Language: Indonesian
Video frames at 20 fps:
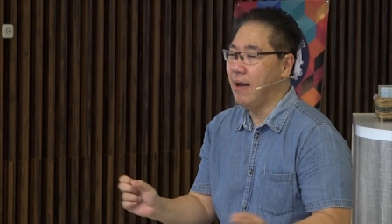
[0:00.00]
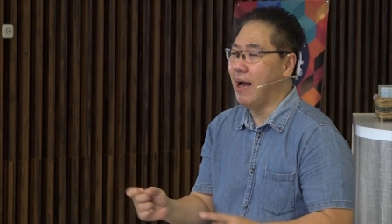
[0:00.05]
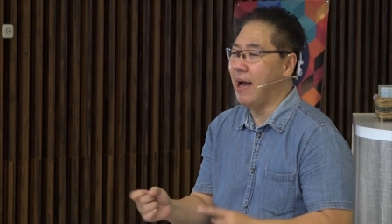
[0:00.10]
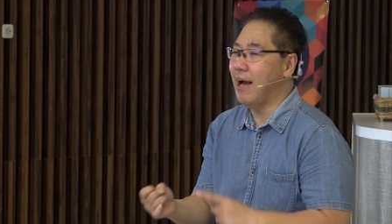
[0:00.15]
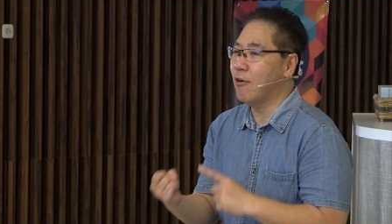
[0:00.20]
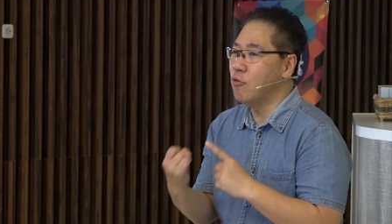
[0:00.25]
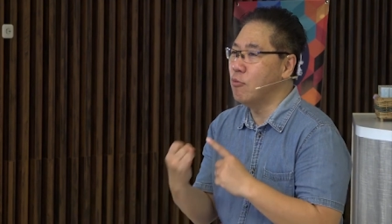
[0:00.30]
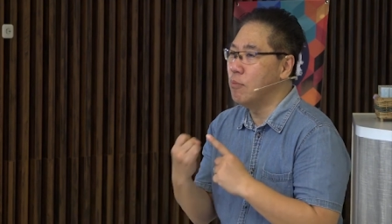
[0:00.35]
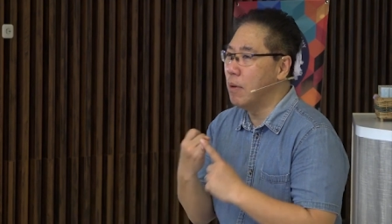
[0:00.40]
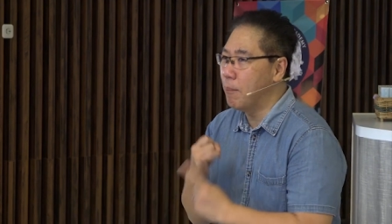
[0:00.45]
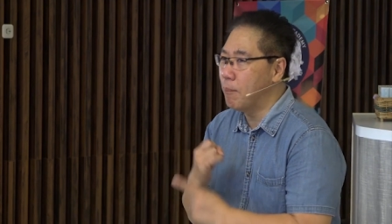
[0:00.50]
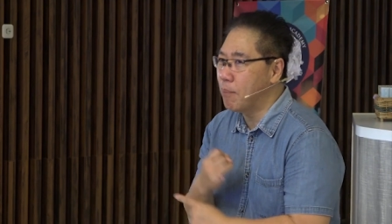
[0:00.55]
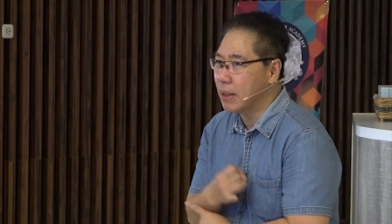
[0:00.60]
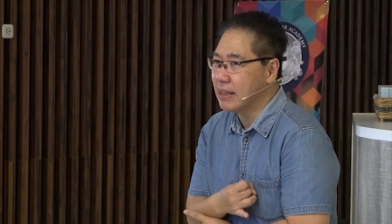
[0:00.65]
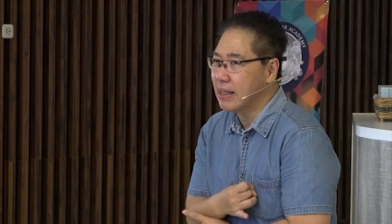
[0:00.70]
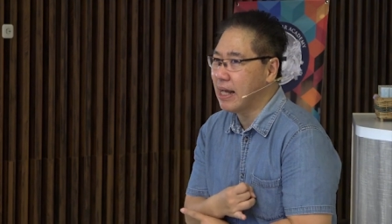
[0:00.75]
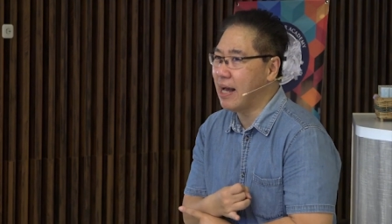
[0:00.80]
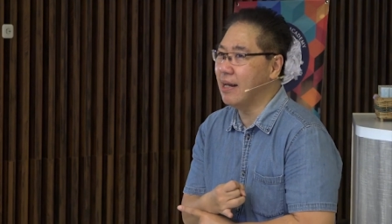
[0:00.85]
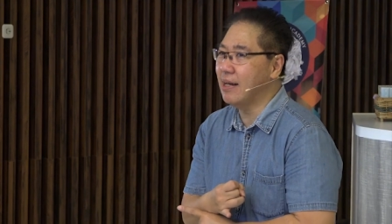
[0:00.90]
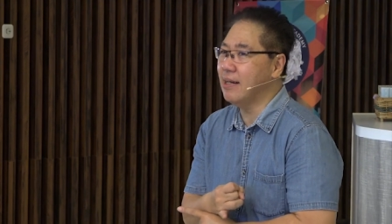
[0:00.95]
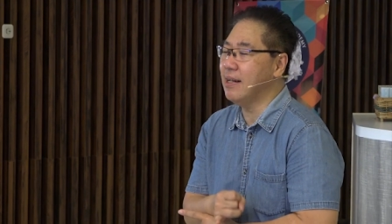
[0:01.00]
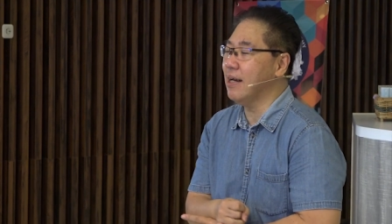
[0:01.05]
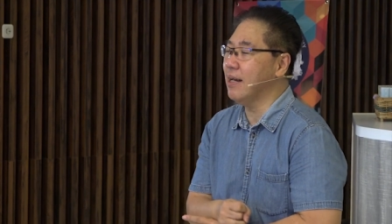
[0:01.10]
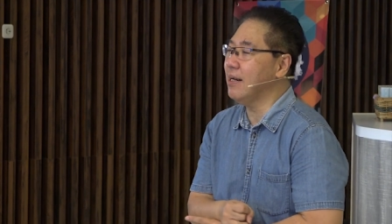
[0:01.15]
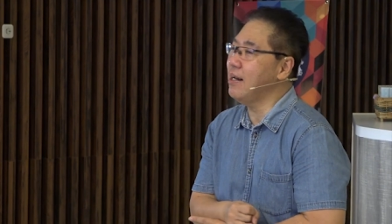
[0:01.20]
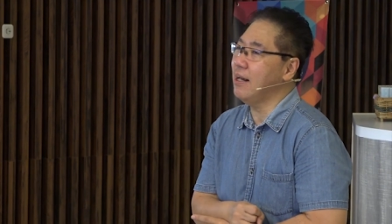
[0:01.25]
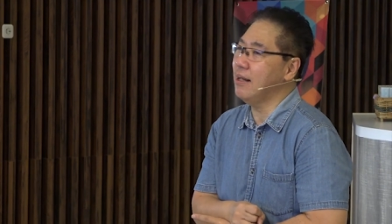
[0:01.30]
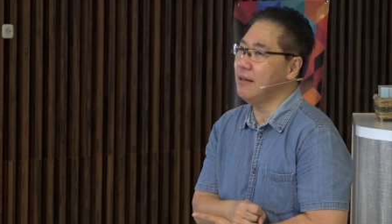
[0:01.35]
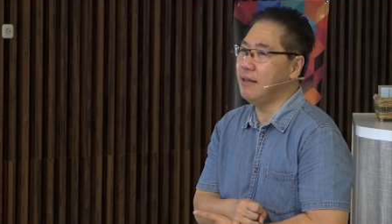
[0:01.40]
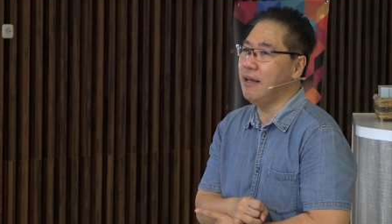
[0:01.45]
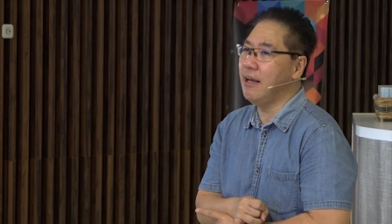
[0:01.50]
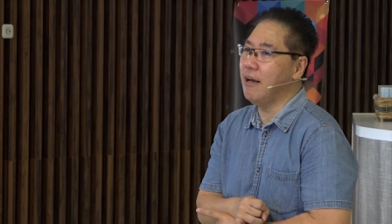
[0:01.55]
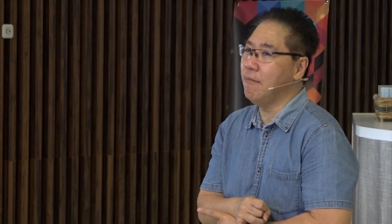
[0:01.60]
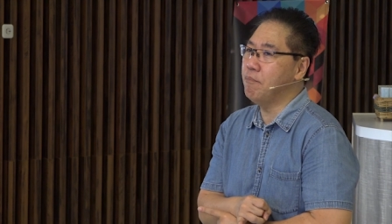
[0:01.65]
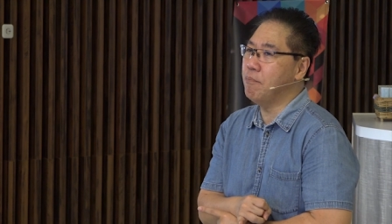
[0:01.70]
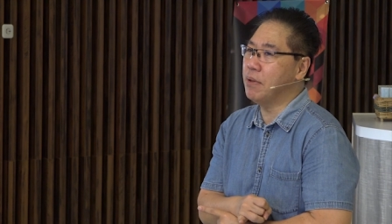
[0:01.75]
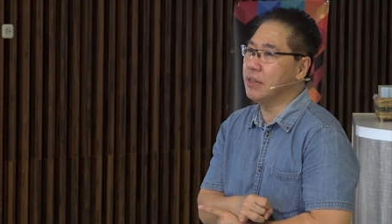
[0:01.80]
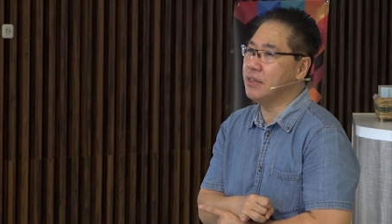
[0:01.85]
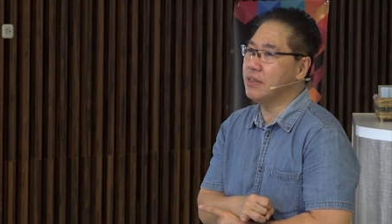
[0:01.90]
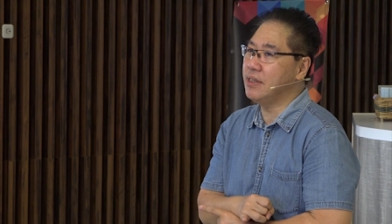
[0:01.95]
aku mempertahankan hati
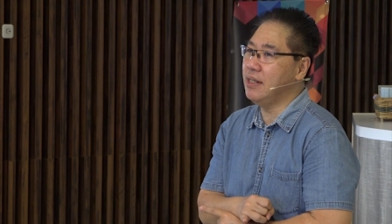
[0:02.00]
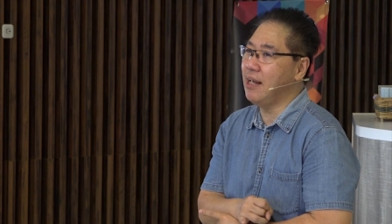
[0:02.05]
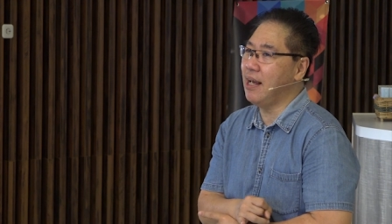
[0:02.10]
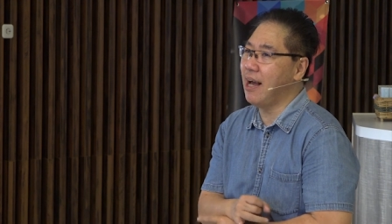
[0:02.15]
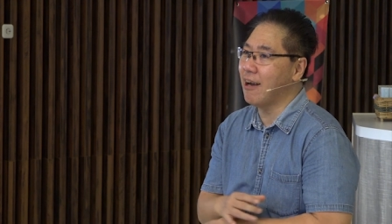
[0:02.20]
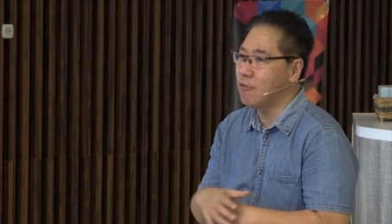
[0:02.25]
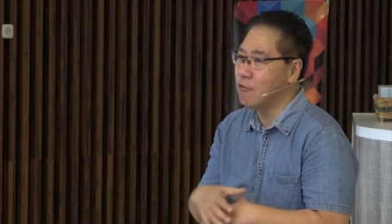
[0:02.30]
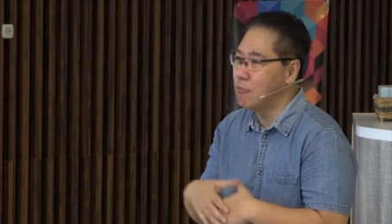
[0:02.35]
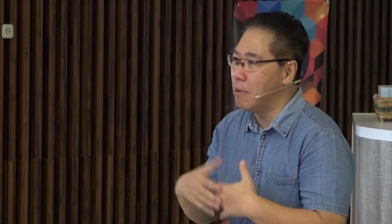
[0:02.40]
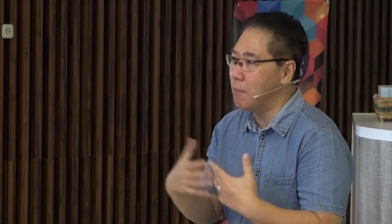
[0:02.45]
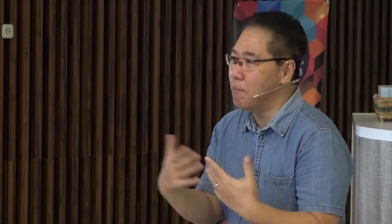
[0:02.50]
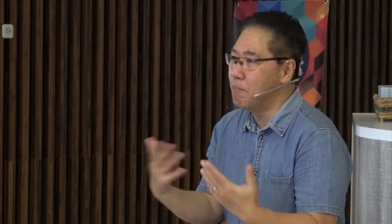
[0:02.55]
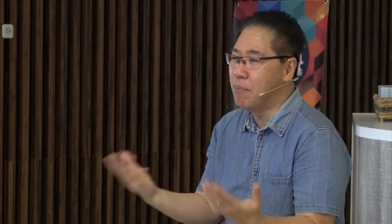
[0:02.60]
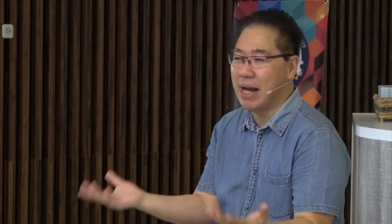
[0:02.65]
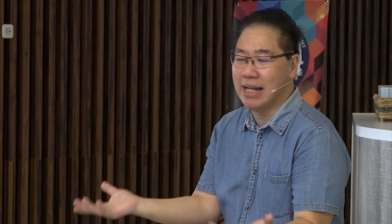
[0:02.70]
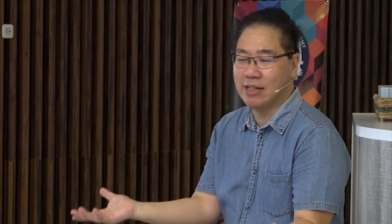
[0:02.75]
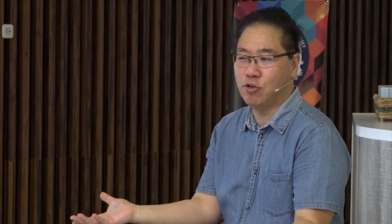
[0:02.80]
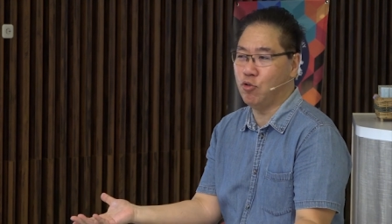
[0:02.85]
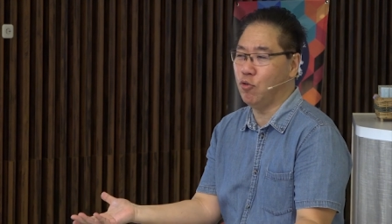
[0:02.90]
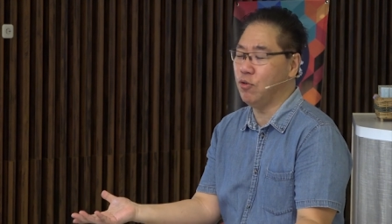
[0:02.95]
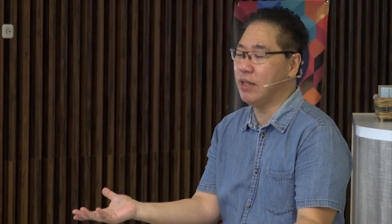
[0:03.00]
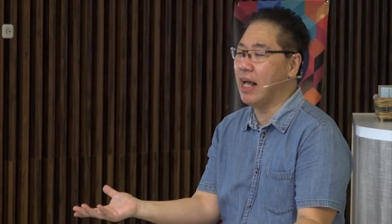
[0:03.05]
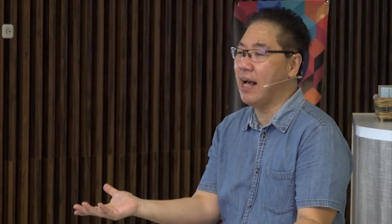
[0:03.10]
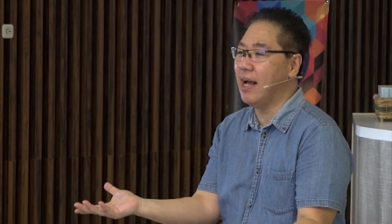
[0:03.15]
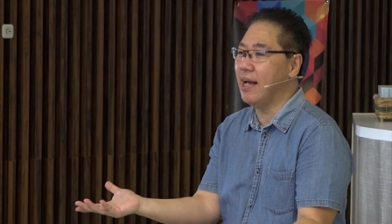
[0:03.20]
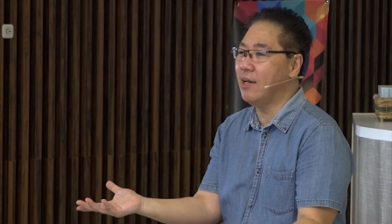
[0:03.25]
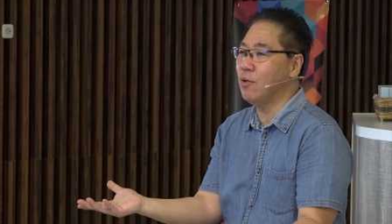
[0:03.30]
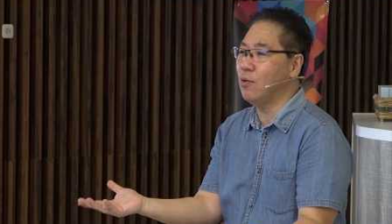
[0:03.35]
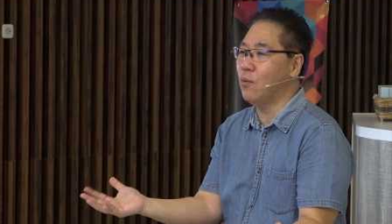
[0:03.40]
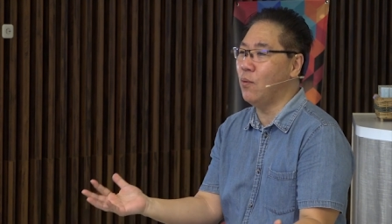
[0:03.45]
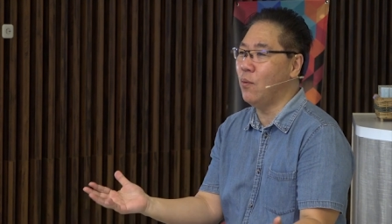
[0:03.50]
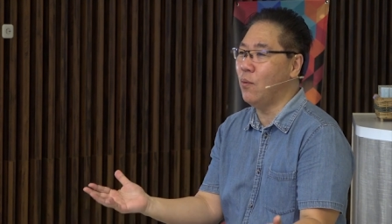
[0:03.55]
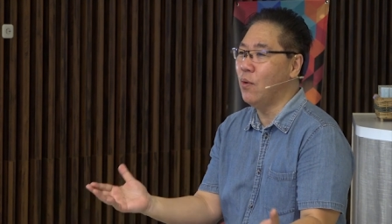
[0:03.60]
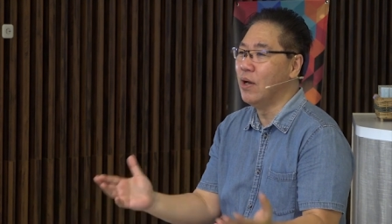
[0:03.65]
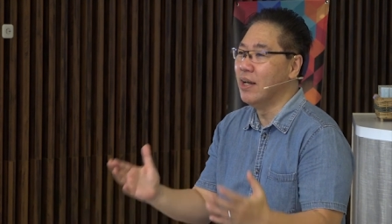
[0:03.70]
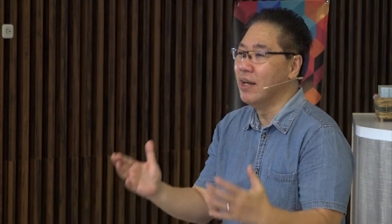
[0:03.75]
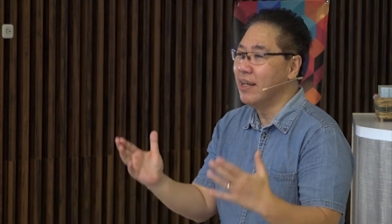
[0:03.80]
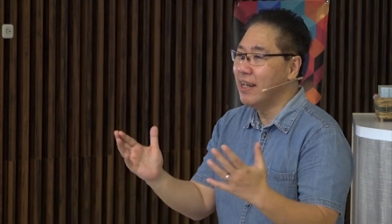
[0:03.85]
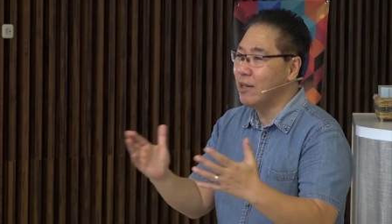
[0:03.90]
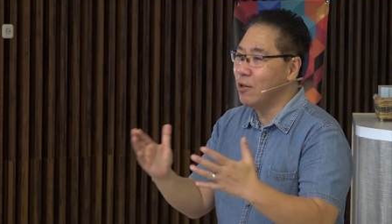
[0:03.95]
yang bersih aku membasuh tanganku